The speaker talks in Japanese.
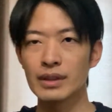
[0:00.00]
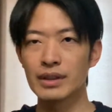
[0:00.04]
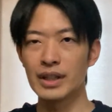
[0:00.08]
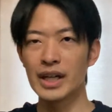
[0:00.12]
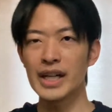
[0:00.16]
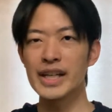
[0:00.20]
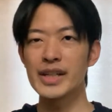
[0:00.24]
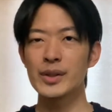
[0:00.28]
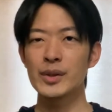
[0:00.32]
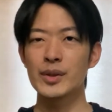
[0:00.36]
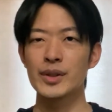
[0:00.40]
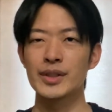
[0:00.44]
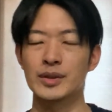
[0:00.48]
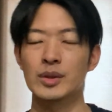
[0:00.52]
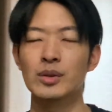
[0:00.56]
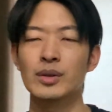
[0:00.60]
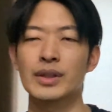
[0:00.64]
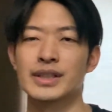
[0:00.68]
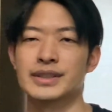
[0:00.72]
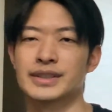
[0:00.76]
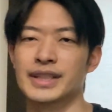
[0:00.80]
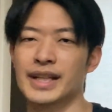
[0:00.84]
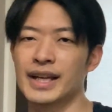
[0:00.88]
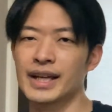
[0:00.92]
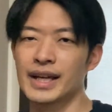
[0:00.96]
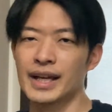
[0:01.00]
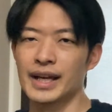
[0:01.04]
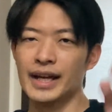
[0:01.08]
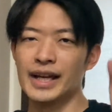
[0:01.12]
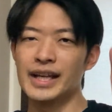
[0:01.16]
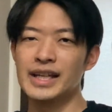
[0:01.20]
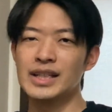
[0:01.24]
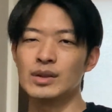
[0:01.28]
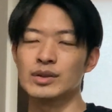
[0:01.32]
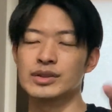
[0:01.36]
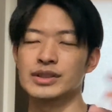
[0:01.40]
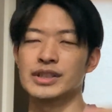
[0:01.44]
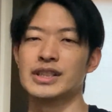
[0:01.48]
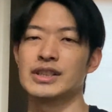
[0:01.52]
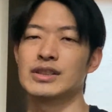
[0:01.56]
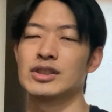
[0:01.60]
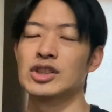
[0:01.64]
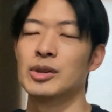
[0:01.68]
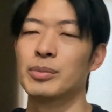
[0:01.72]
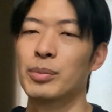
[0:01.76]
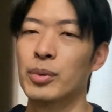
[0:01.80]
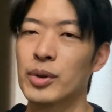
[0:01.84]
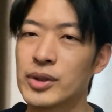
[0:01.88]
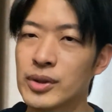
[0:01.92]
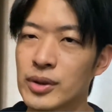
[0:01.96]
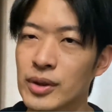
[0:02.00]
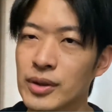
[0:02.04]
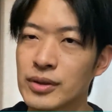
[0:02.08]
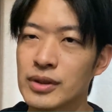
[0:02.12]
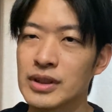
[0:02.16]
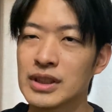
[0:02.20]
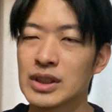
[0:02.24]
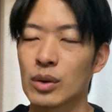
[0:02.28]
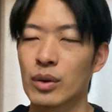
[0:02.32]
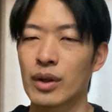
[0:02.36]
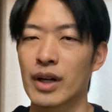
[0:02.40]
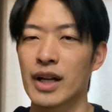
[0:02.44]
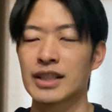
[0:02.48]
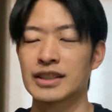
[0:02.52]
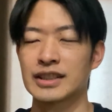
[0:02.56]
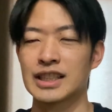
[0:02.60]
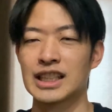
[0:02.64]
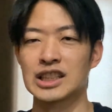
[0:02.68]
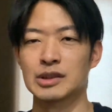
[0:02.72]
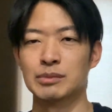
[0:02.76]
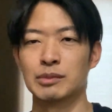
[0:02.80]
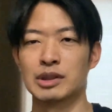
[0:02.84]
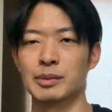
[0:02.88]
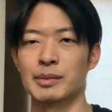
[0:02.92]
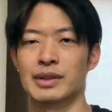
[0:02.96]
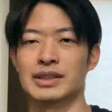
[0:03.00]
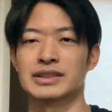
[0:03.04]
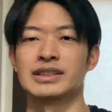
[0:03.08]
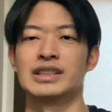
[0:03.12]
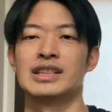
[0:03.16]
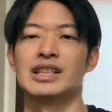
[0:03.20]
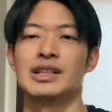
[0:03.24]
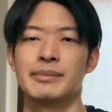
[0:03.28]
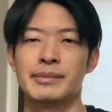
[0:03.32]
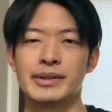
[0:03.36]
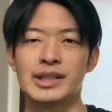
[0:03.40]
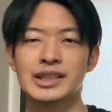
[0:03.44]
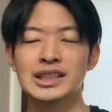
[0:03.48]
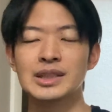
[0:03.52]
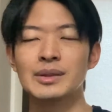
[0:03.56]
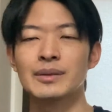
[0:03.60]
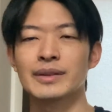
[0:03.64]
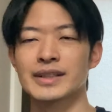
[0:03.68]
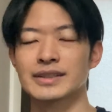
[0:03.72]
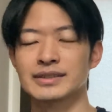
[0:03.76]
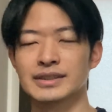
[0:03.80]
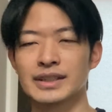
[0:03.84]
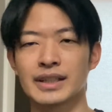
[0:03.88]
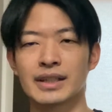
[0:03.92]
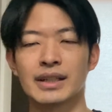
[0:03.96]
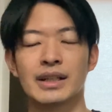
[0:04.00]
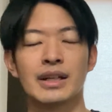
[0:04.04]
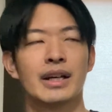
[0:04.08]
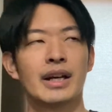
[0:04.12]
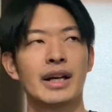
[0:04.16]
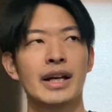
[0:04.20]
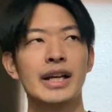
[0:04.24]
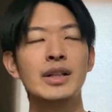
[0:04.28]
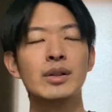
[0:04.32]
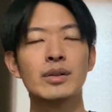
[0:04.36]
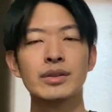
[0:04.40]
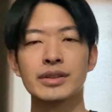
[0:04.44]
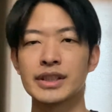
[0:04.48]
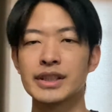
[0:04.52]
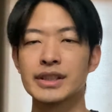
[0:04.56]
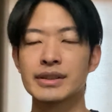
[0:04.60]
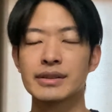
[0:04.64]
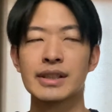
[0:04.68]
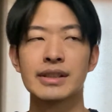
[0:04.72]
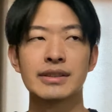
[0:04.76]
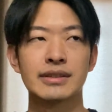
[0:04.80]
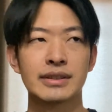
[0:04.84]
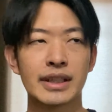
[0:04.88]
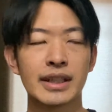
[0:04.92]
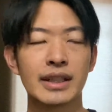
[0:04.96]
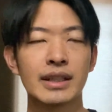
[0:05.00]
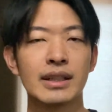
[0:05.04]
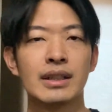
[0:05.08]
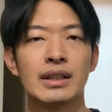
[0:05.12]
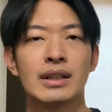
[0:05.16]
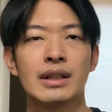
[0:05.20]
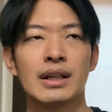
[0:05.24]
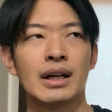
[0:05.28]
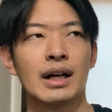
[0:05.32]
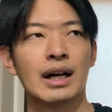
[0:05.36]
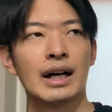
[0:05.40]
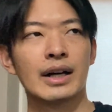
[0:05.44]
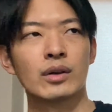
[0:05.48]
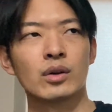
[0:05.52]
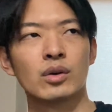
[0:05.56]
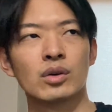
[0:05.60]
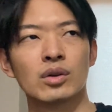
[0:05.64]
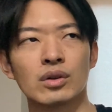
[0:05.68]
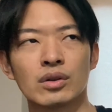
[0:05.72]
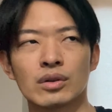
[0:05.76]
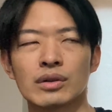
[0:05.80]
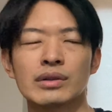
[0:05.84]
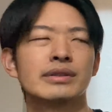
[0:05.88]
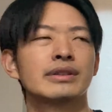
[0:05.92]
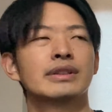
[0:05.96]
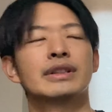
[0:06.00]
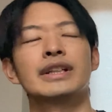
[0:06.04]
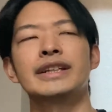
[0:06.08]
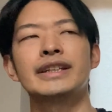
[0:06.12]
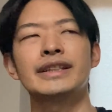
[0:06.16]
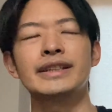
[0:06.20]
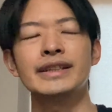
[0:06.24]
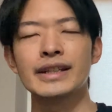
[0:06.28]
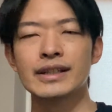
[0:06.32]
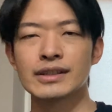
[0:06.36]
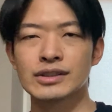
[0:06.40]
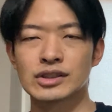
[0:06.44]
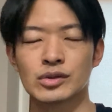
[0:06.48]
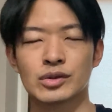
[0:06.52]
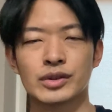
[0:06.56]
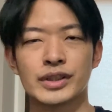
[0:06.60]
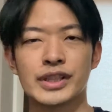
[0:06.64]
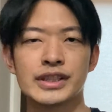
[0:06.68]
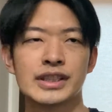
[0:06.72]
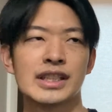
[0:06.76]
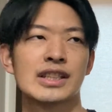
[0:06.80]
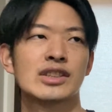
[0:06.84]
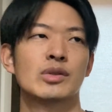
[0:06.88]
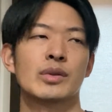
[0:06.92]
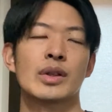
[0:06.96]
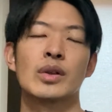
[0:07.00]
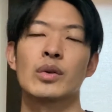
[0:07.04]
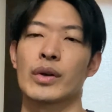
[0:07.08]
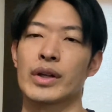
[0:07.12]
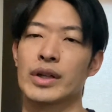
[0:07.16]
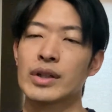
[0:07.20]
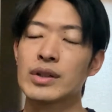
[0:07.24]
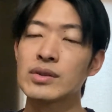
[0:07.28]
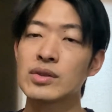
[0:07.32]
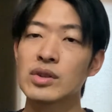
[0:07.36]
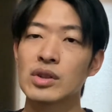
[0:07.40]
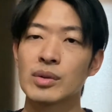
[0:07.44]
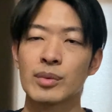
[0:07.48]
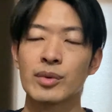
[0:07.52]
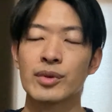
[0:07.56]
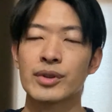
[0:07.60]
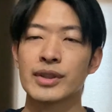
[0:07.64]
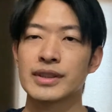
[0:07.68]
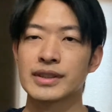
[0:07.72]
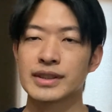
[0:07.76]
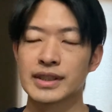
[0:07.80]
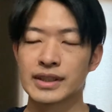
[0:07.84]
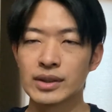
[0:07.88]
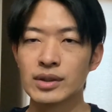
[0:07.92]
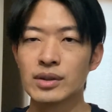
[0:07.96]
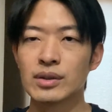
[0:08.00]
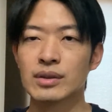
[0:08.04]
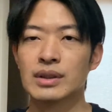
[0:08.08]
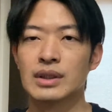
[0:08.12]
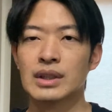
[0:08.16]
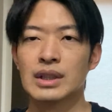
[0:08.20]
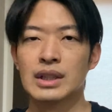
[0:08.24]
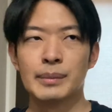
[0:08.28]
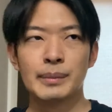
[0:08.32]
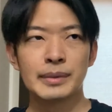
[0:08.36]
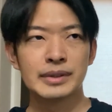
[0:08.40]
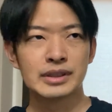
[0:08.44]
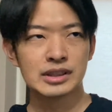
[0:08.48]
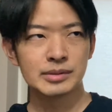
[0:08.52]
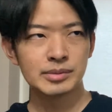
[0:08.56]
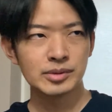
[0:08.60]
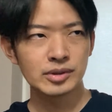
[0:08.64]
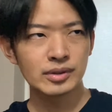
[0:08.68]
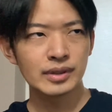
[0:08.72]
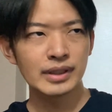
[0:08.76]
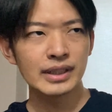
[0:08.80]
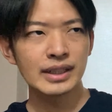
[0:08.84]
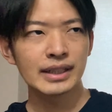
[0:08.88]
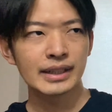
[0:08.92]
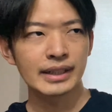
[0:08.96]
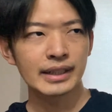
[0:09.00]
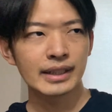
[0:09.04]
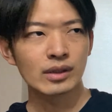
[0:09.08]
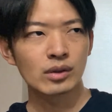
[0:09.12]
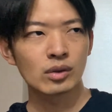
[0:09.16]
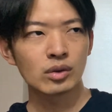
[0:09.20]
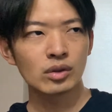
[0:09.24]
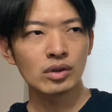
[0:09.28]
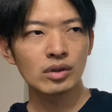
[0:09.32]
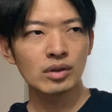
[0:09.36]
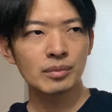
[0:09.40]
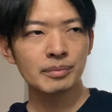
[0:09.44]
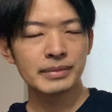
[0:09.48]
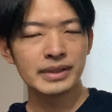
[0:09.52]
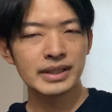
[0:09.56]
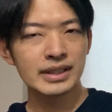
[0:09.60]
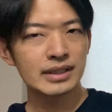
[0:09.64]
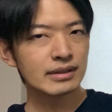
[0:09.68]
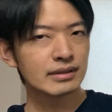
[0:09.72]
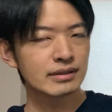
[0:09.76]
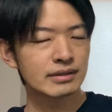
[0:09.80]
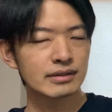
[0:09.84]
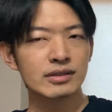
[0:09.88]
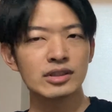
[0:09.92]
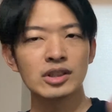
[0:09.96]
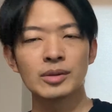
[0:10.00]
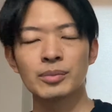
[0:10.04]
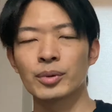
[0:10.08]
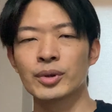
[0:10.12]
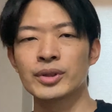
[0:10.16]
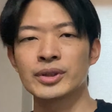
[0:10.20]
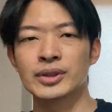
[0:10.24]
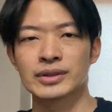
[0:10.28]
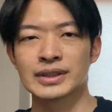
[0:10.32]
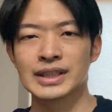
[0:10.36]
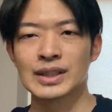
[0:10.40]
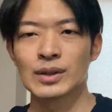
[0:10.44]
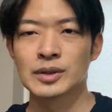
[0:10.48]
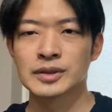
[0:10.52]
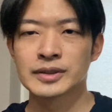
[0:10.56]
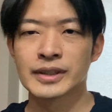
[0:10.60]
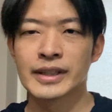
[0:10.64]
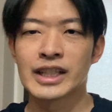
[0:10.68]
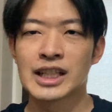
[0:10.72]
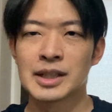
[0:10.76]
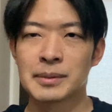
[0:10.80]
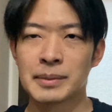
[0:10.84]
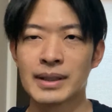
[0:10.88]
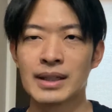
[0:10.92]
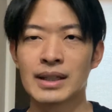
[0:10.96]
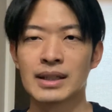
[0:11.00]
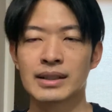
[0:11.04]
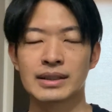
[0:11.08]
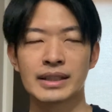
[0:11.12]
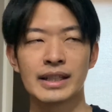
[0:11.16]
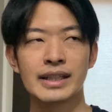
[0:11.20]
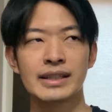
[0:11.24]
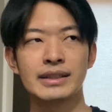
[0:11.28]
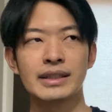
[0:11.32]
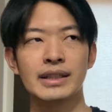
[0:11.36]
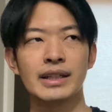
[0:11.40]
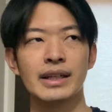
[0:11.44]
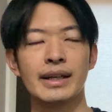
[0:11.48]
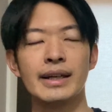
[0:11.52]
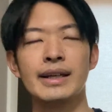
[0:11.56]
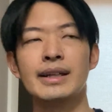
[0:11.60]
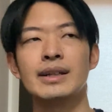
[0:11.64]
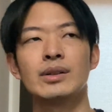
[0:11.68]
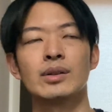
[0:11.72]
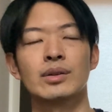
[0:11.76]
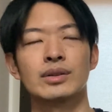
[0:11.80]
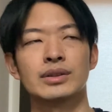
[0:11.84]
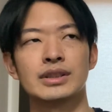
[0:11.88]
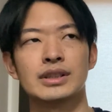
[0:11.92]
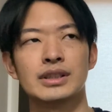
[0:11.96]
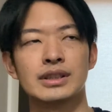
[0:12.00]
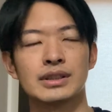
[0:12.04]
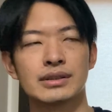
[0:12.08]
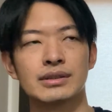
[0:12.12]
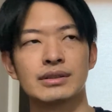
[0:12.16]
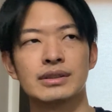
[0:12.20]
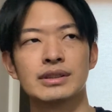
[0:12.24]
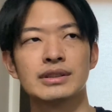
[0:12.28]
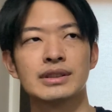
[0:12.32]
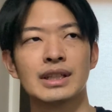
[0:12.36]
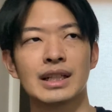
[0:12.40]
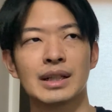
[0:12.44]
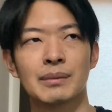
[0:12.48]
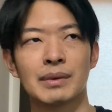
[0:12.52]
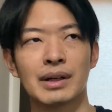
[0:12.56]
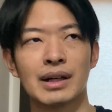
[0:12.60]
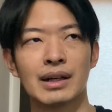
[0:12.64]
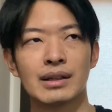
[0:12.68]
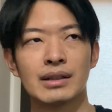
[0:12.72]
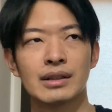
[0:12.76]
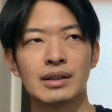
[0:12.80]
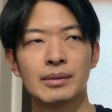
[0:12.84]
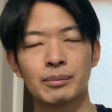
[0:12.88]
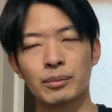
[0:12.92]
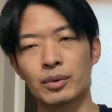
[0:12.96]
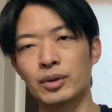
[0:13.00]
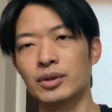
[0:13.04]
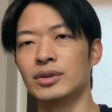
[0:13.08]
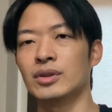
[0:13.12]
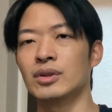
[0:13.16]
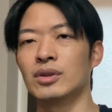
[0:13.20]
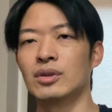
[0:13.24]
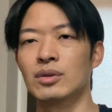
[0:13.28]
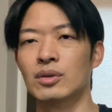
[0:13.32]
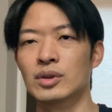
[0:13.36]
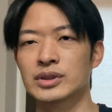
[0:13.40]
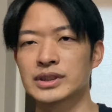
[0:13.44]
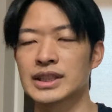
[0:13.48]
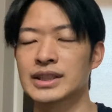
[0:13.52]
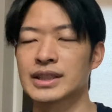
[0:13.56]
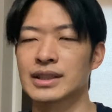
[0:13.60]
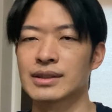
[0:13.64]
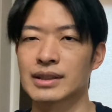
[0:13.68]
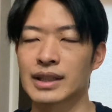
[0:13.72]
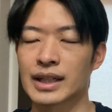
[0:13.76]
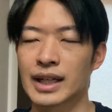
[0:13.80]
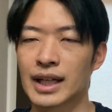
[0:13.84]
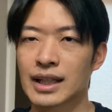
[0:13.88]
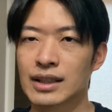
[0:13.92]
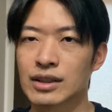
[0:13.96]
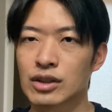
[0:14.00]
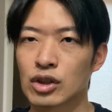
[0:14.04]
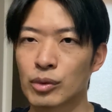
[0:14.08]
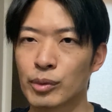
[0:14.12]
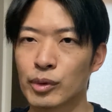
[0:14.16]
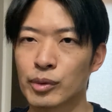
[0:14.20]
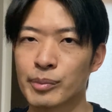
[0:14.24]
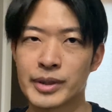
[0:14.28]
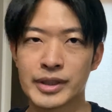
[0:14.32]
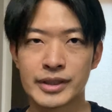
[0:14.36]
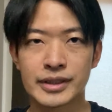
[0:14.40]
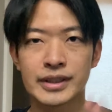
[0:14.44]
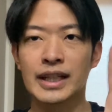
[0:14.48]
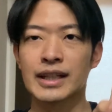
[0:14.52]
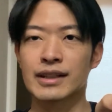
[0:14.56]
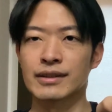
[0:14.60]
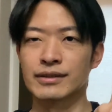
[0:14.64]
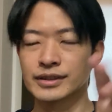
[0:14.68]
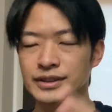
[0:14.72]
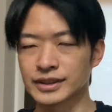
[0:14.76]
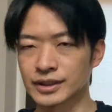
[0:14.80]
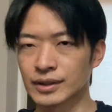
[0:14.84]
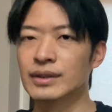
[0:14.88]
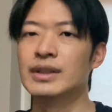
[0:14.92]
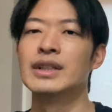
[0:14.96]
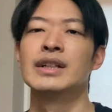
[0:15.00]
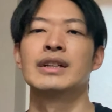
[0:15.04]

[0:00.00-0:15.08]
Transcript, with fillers: はい、ヒロです。今回ですね、エイの飼育のポイントについてお話ししたいと思います。皆さんはですね、エイの飼育ですね、あの、できてる人とできない人結構いると思うんですけど、自分の中でこの3つのポイントさえ押さえれば、大抵エイの飼育自体はポイントを押さえてるかなと思う3つがあるんですよ。